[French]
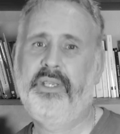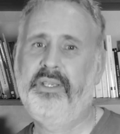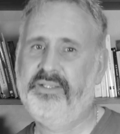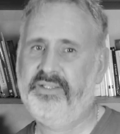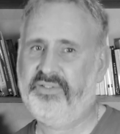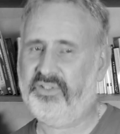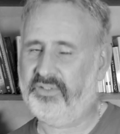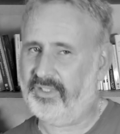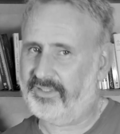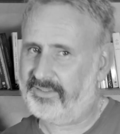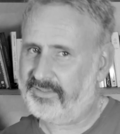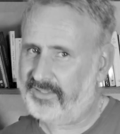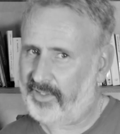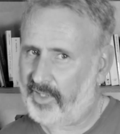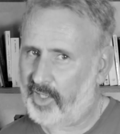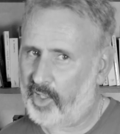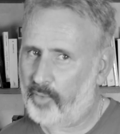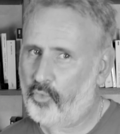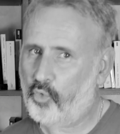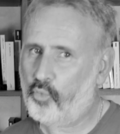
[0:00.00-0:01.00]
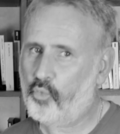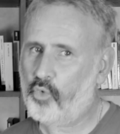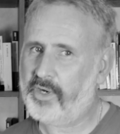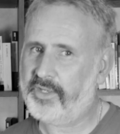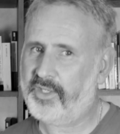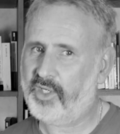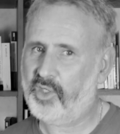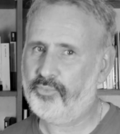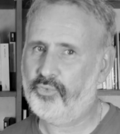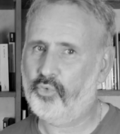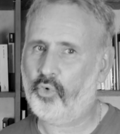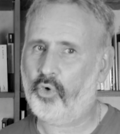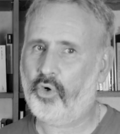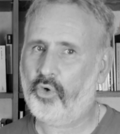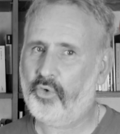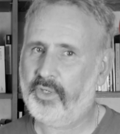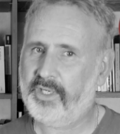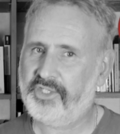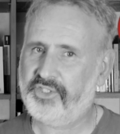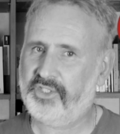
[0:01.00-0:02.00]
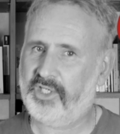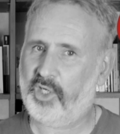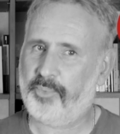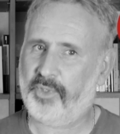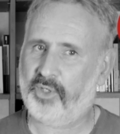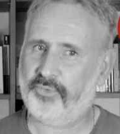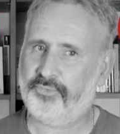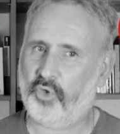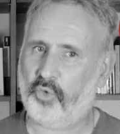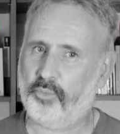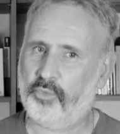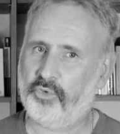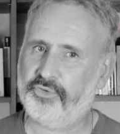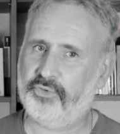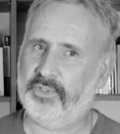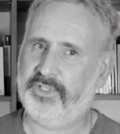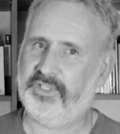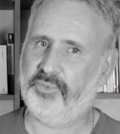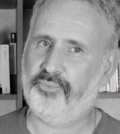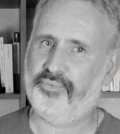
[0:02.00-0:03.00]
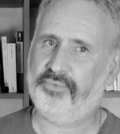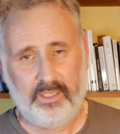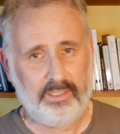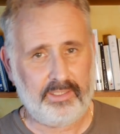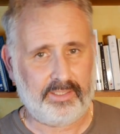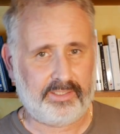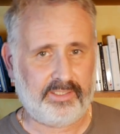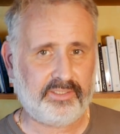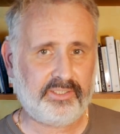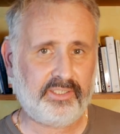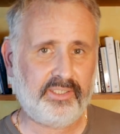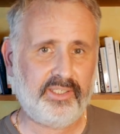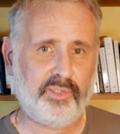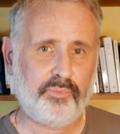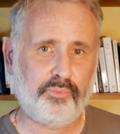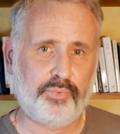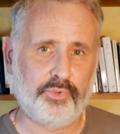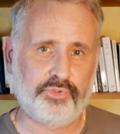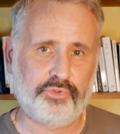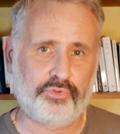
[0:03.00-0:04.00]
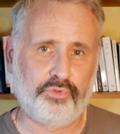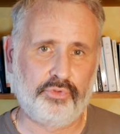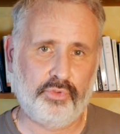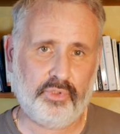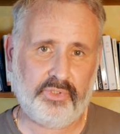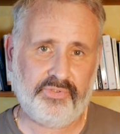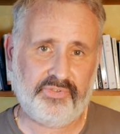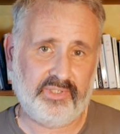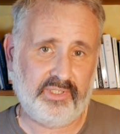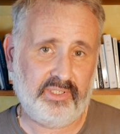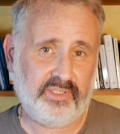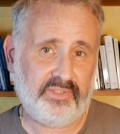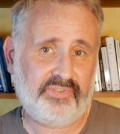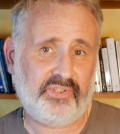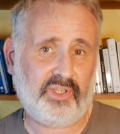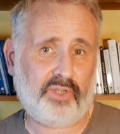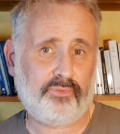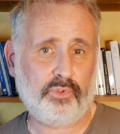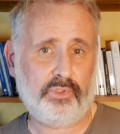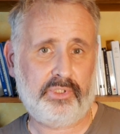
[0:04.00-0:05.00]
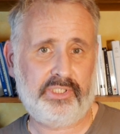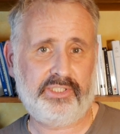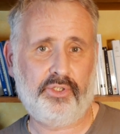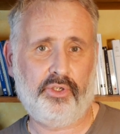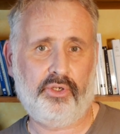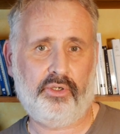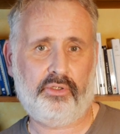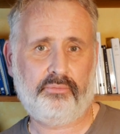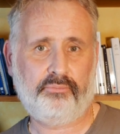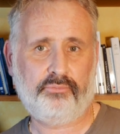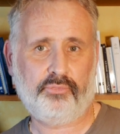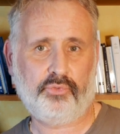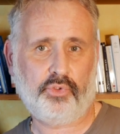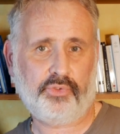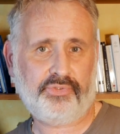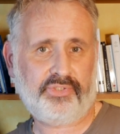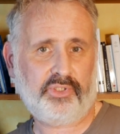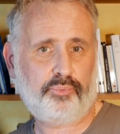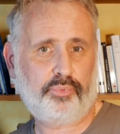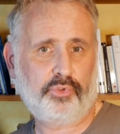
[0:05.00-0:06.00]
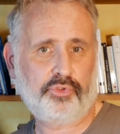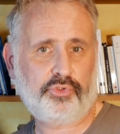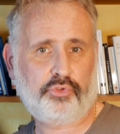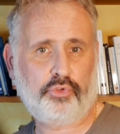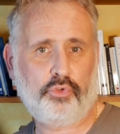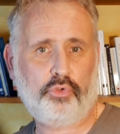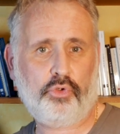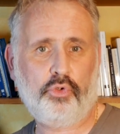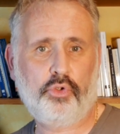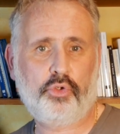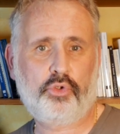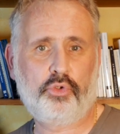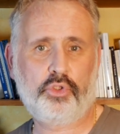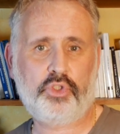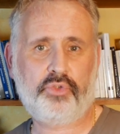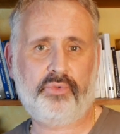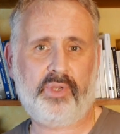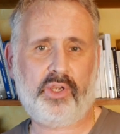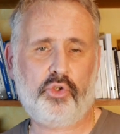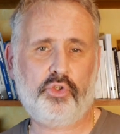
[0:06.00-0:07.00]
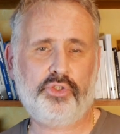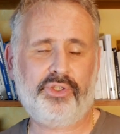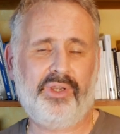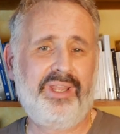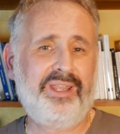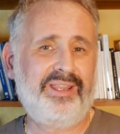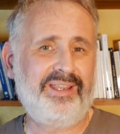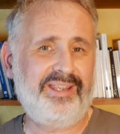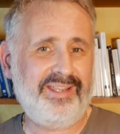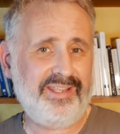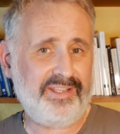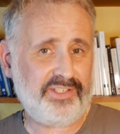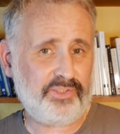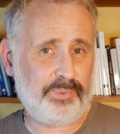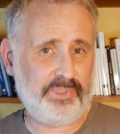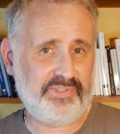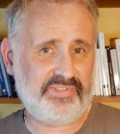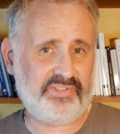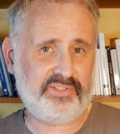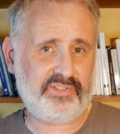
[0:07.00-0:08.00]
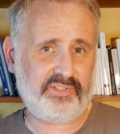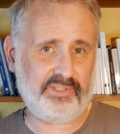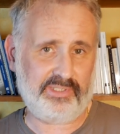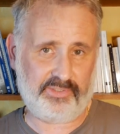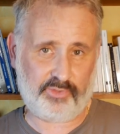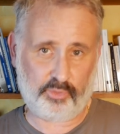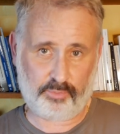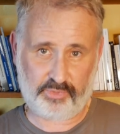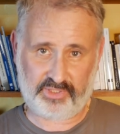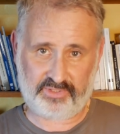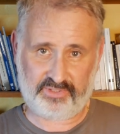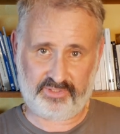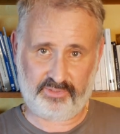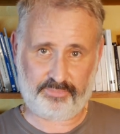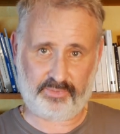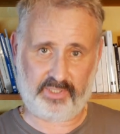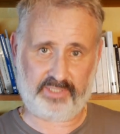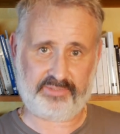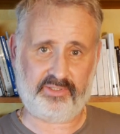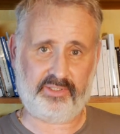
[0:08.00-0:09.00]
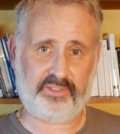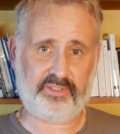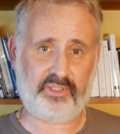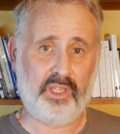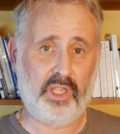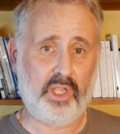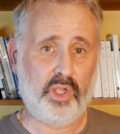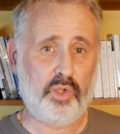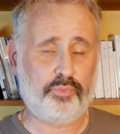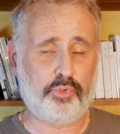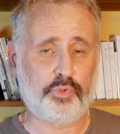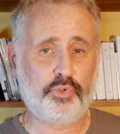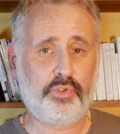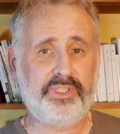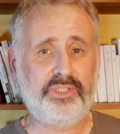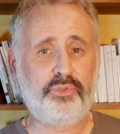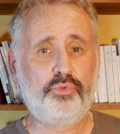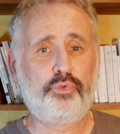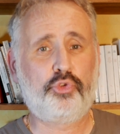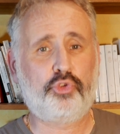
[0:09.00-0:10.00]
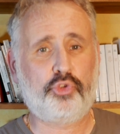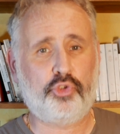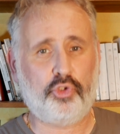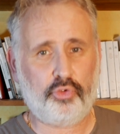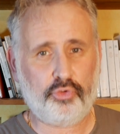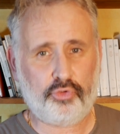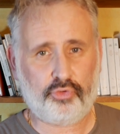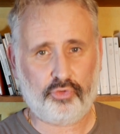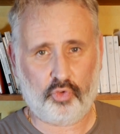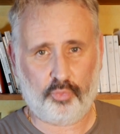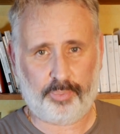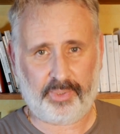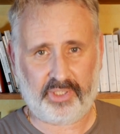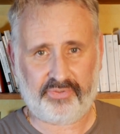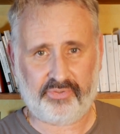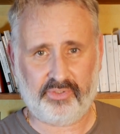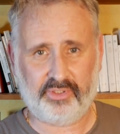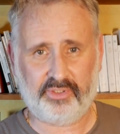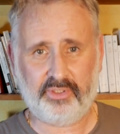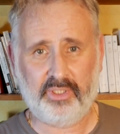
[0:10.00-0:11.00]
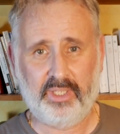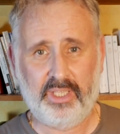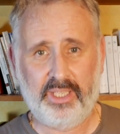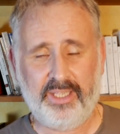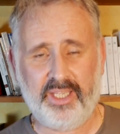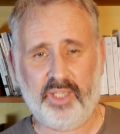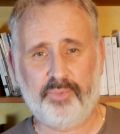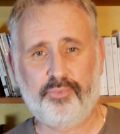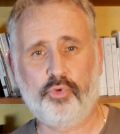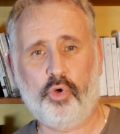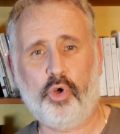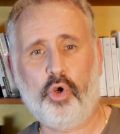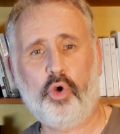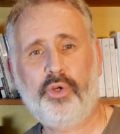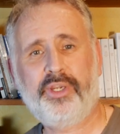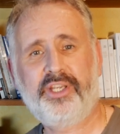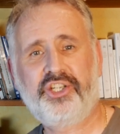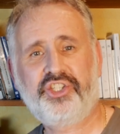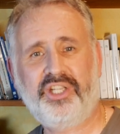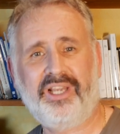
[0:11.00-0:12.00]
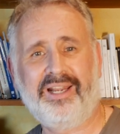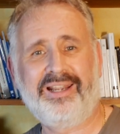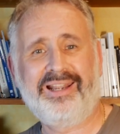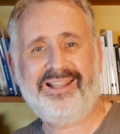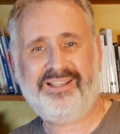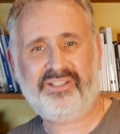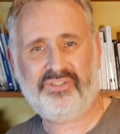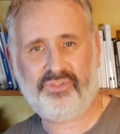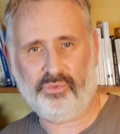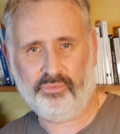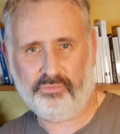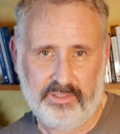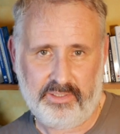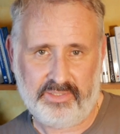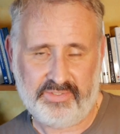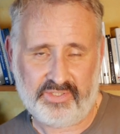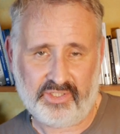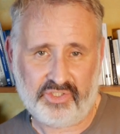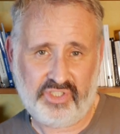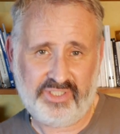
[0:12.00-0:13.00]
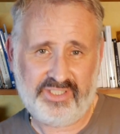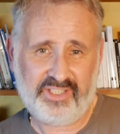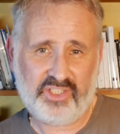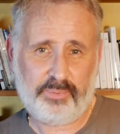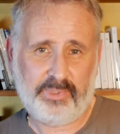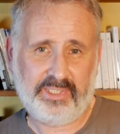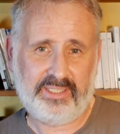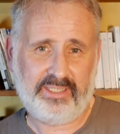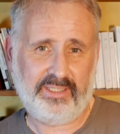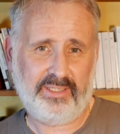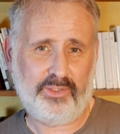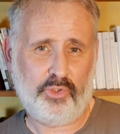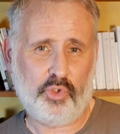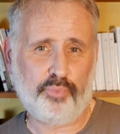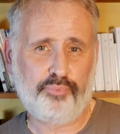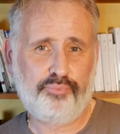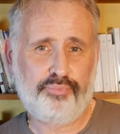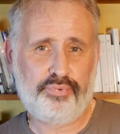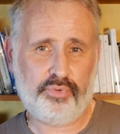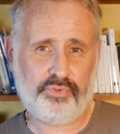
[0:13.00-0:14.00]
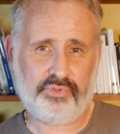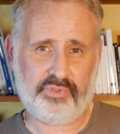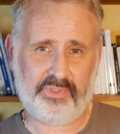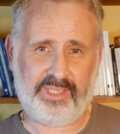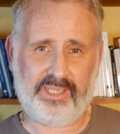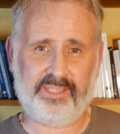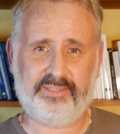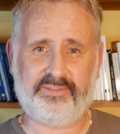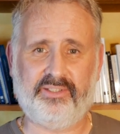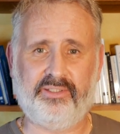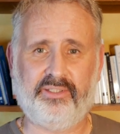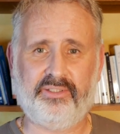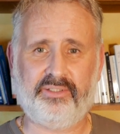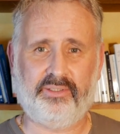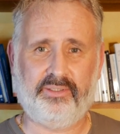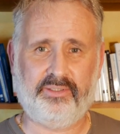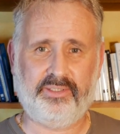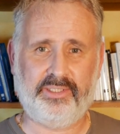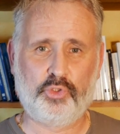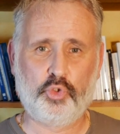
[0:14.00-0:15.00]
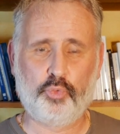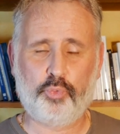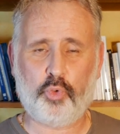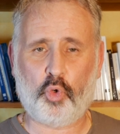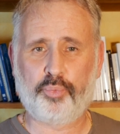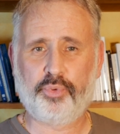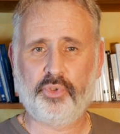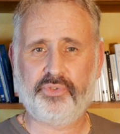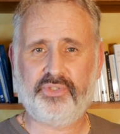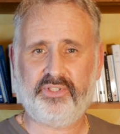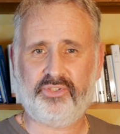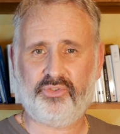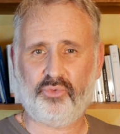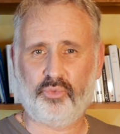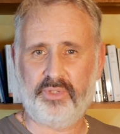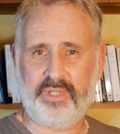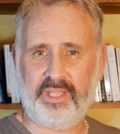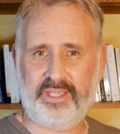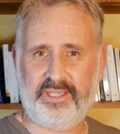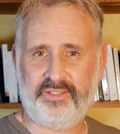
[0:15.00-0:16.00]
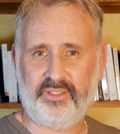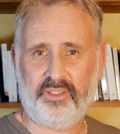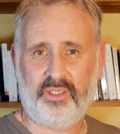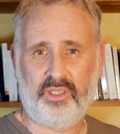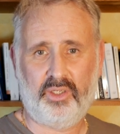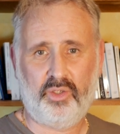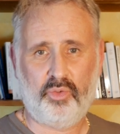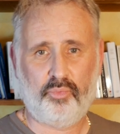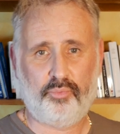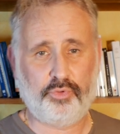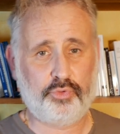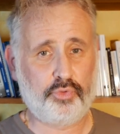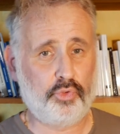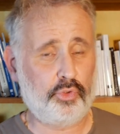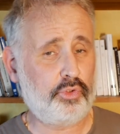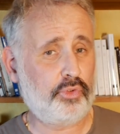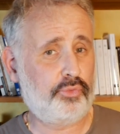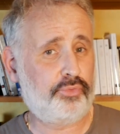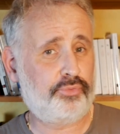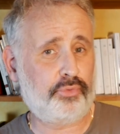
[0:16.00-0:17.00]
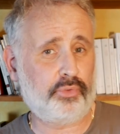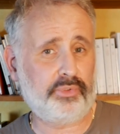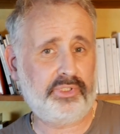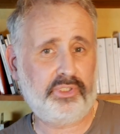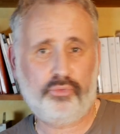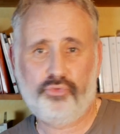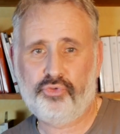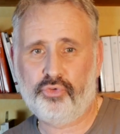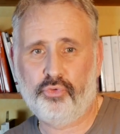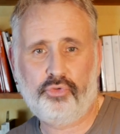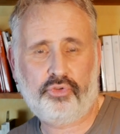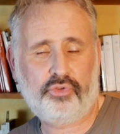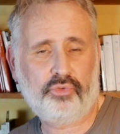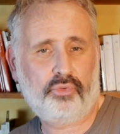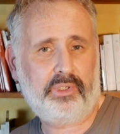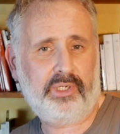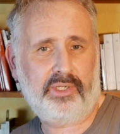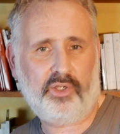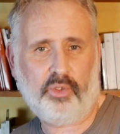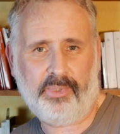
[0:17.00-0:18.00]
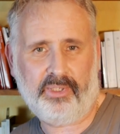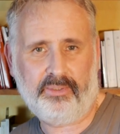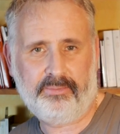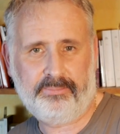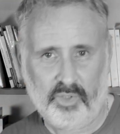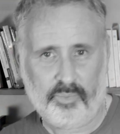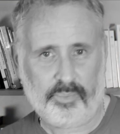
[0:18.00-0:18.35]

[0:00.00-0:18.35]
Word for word: C'est un très bon moyen pour engager la performance de l'équipe. La quatrième posture, c'est servante leader. Dans cette posture, le coach va rendre explicite les objectifs à atteindre pour donner du sens aux personnes et pour engager à l'action. Il s'agit d'expliquer le but à atteindre et de proposer son aide plutôt que de fournir une solution clé en main.